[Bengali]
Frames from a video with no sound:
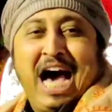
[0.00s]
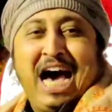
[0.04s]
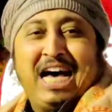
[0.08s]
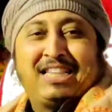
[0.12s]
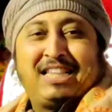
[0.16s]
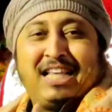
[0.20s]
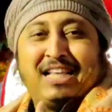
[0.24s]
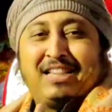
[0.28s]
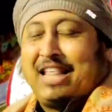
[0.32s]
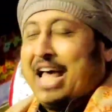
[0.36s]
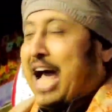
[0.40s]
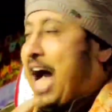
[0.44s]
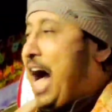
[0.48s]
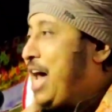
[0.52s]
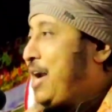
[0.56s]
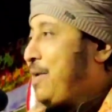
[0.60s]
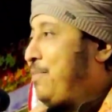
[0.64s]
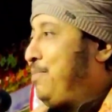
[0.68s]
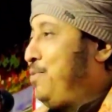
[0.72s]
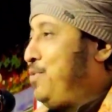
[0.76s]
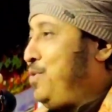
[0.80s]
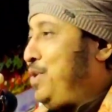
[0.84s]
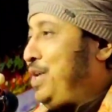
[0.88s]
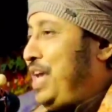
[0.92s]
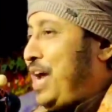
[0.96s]
হাতেতে
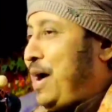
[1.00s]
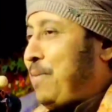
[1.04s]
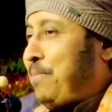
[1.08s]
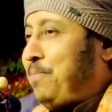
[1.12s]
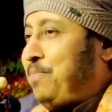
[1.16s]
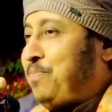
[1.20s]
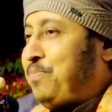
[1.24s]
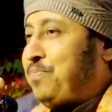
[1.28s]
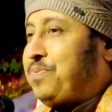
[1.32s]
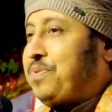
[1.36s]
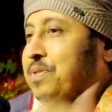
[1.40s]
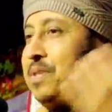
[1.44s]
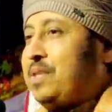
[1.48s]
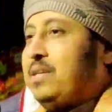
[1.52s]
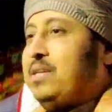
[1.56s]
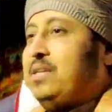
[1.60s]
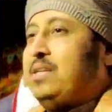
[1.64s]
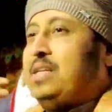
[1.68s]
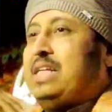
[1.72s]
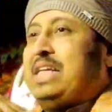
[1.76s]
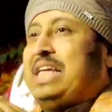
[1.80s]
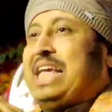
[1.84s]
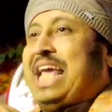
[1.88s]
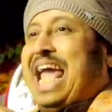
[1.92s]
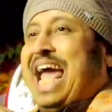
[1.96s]
হারমোনিয়াম
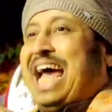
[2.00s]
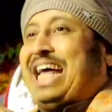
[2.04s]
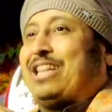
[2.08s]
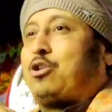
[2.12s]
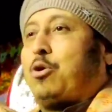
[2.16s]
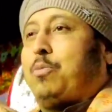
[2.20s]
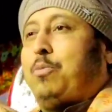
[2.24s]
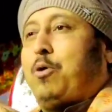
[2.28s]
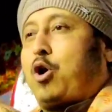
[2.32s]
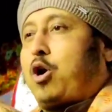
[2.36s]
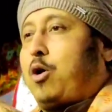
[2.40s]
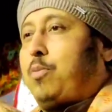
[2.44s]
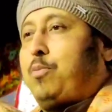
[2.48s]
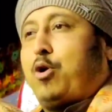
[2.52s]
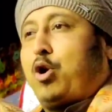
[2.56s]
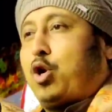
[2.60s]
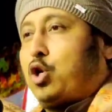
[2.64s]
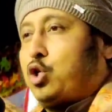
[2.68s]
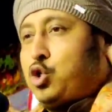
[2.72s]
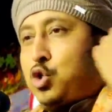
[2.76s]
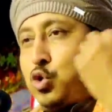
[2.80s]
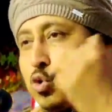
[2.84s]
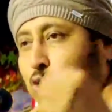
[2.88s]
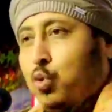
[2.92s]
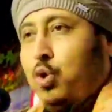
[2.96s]
এত বড় বড়
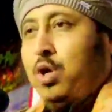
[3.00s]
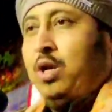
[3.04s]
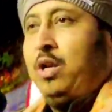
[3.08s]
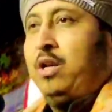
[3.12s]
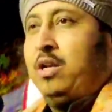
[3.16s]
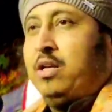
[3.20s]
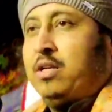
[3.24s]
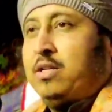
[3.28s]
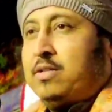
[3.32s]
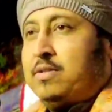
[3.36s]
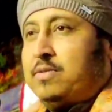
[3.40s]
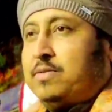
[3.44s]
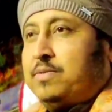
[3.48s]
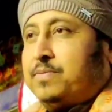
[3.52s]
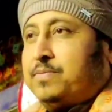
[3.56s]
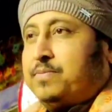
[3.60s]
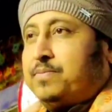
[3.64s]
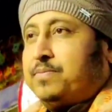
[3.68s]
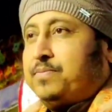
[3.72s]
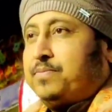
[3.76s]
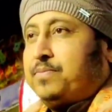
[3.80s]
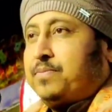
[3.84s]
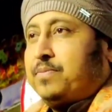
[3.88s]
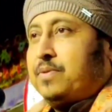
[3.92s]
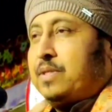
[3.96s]
চুল
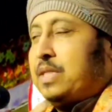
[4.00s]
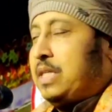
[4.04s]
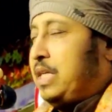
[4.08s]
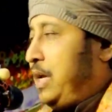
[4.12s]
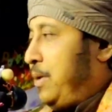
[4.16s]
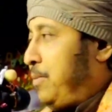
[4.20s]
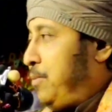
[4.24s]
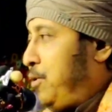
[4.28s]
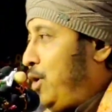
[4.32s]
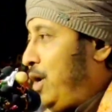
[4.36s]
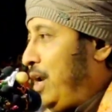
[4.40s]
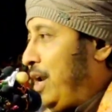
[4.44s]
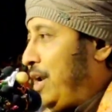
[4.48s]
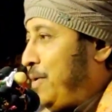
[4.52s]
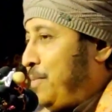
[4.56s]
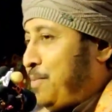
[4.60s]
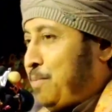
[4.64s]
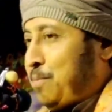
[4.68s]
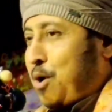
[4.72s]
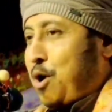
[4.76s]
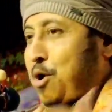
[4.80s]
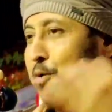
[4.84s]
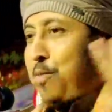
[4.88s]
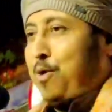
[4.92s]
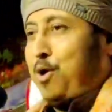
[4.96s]
কি বুঝলেন
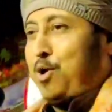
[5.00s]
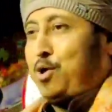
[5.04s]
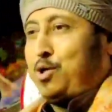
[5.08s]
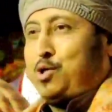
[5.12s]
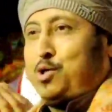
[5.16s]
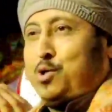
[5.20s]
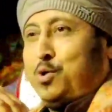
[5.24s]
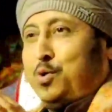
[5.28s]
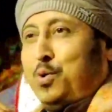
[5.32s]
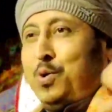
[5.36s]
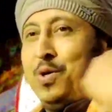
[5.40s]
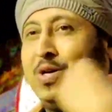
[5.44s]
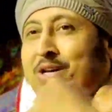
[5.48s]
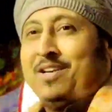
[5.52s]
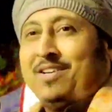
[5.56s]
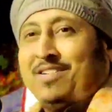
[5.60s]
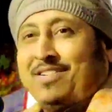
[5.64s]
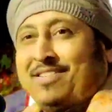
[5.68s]
বড় বড় চুল